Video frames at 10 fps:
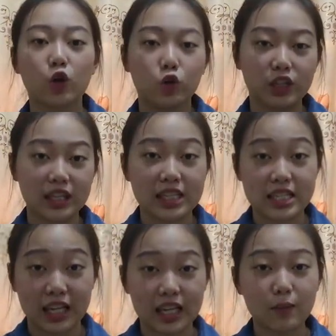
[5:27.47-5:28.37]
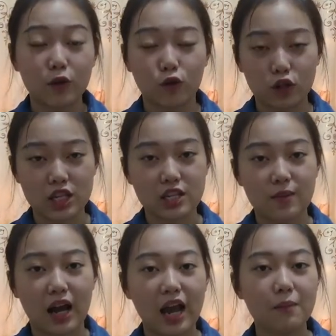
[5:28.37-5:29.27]
Kunyit di sini berfungsi
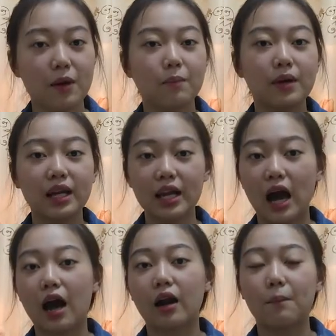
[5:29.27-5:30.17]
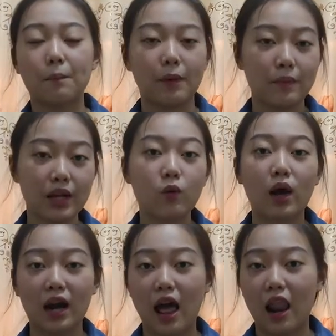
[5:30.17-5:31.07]
sebagai pemberi pemberi
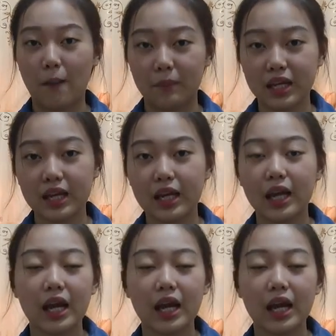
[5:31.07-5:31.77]
warna alami